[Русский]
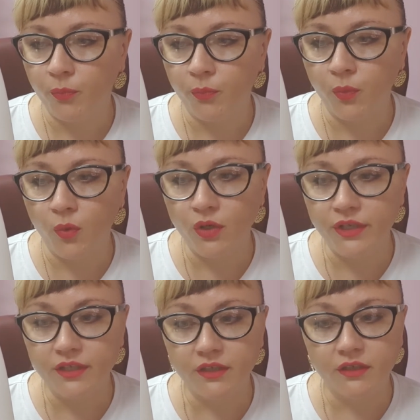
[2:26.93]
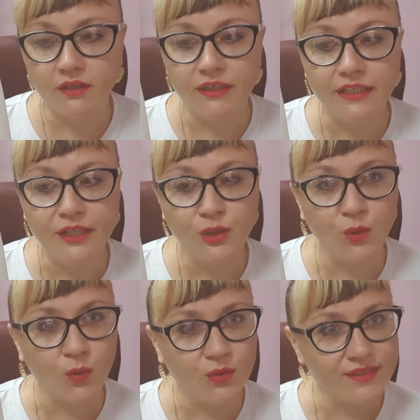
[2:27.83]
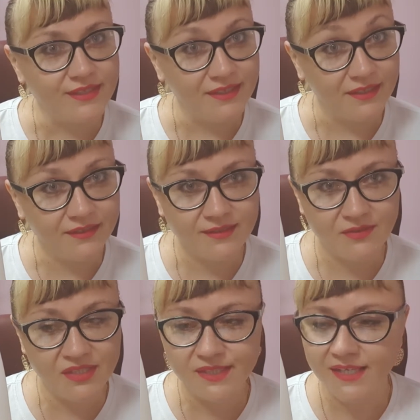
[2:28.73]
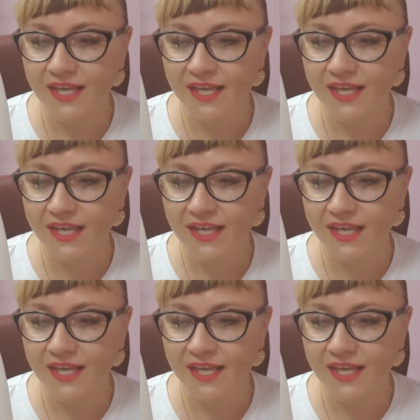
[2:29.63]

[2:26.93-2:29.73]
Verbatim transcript: полигликозид, извините,